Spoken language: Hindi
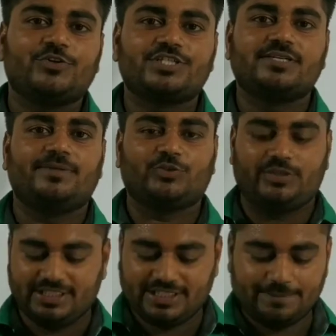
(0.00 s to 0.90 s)
क्वेश्चन नंबर
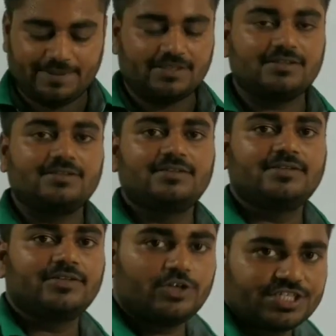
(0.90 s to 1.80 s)
ट्वेंटी थ्री पर
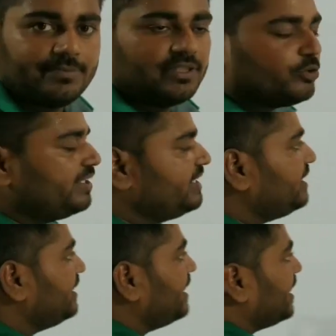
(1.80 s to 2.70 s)
क्वेश्चन नंबर ट्वेंटी थ्री कह